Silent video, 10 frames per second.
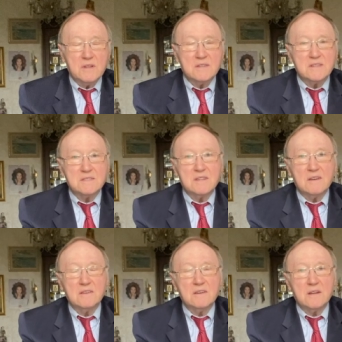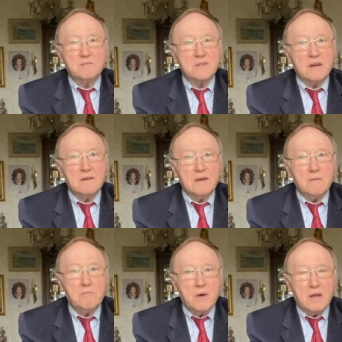создании Римской
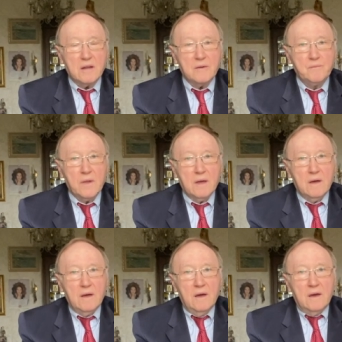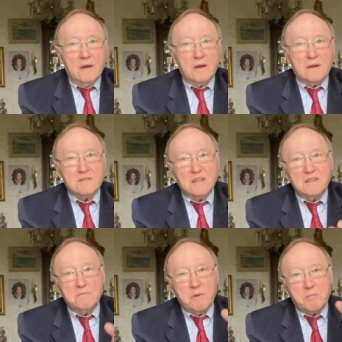империи. И
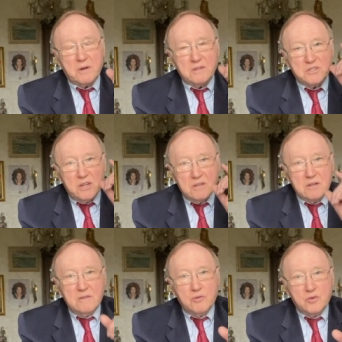затем на протяжении двух